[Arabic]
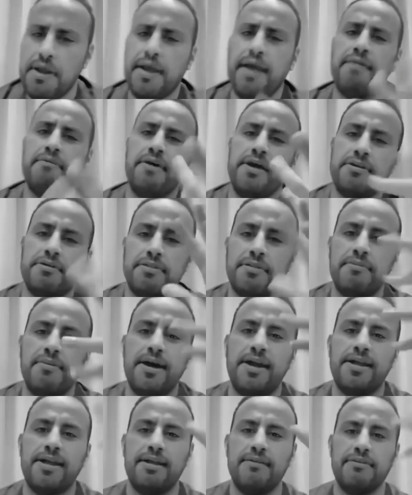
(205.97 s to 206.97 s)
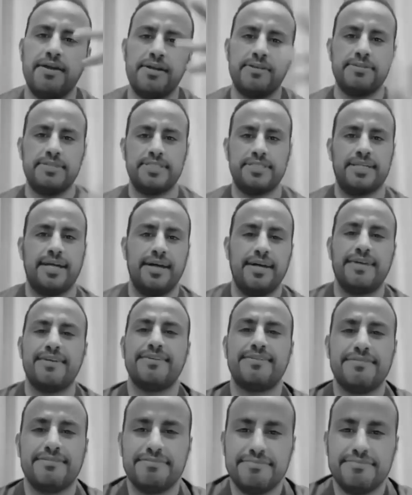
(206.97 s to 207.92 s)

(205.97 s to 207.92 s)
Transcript: لك 2008 2009